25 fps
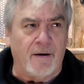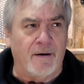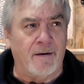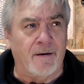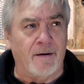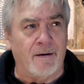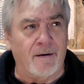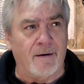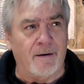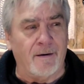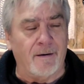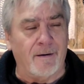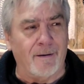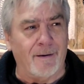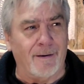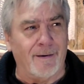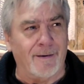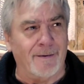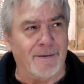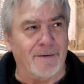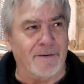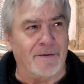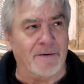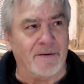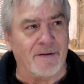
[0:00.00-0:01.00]

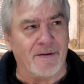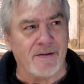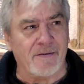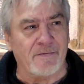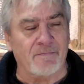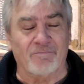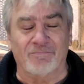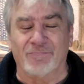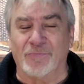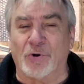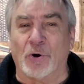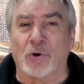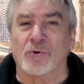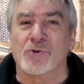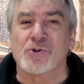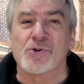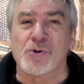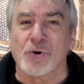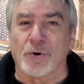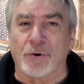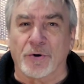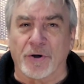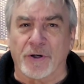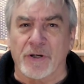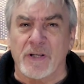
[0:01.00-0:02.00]
Euh, donc
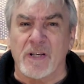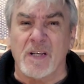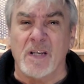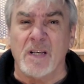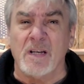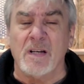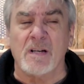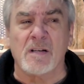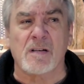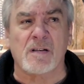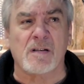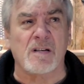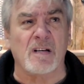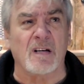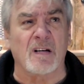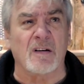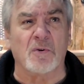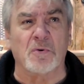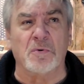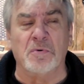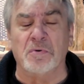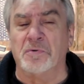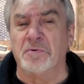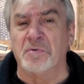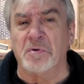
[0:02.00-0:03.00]
ce gris, ces
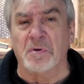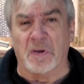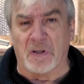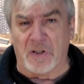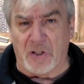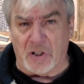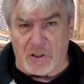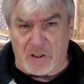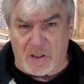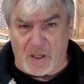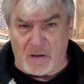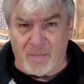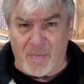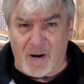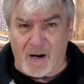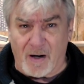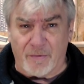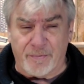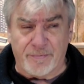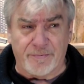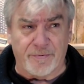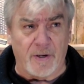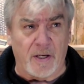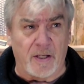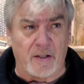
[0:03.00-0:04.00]
coutures qui étaient
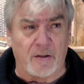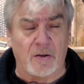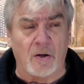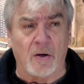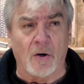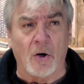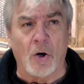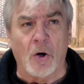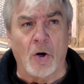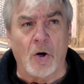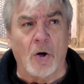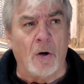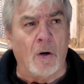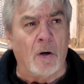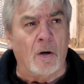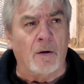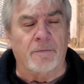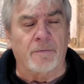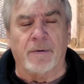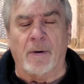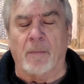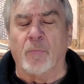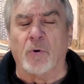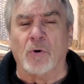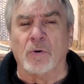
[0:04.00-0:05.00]
mal faites,
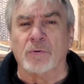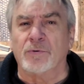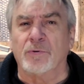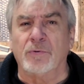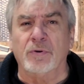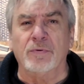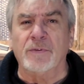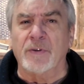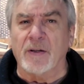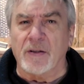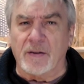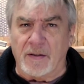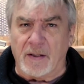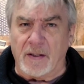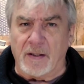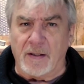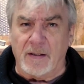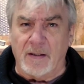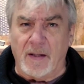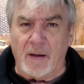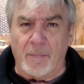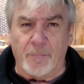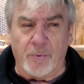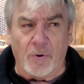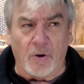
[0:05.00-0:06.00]
Enfin ah bon, tout
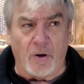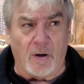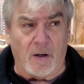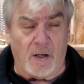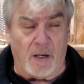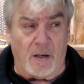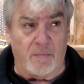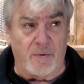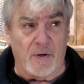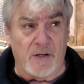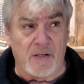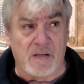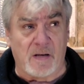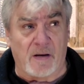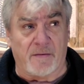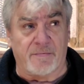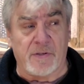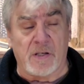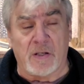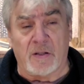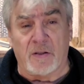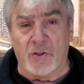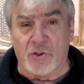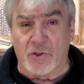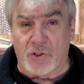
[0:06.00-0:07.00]
était déplorable et ça
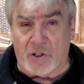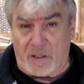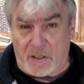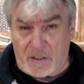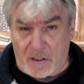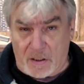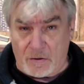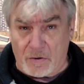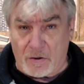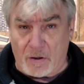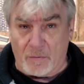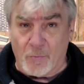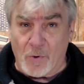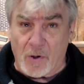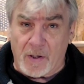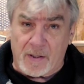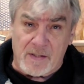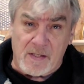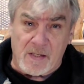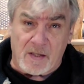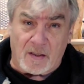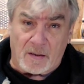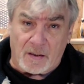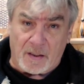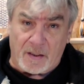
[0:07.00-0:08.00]
faisait déjà quelques mois
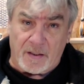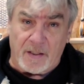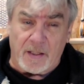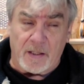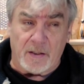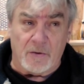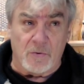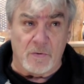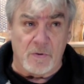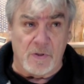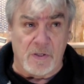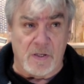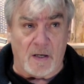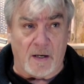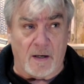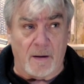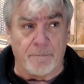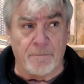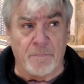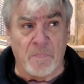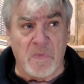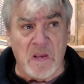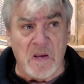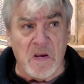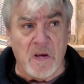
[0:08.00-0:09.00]
que ça traînait tout
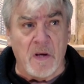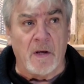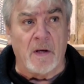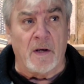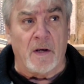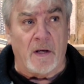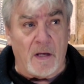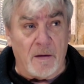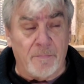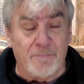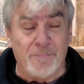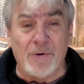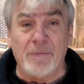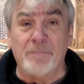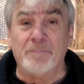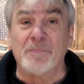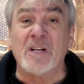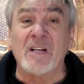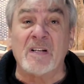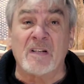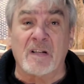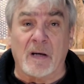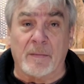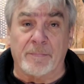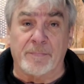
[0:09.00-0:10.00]
ça. Et puis
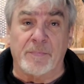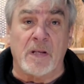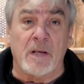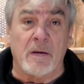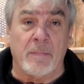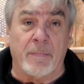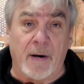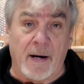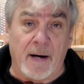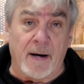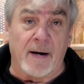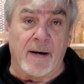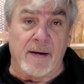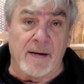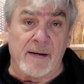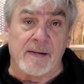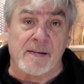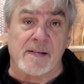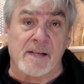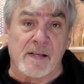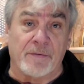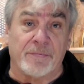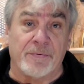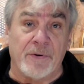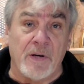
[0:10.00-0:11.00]
petit à petit, bah,
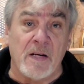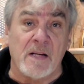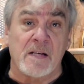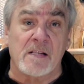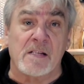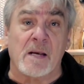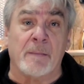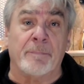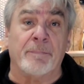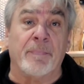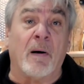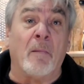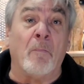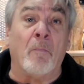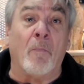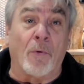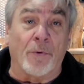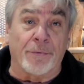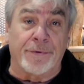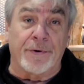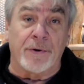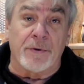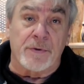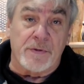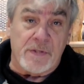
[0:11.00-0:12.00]
ça finissait par
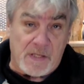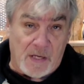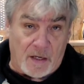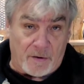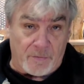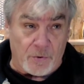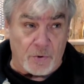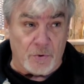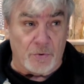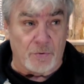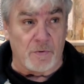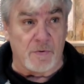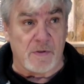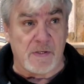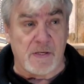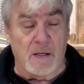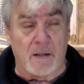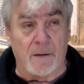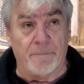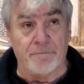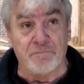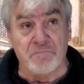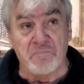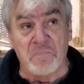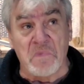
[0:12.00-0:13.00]
monter au cerveau tout
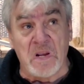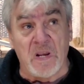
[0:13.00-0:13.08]
ça.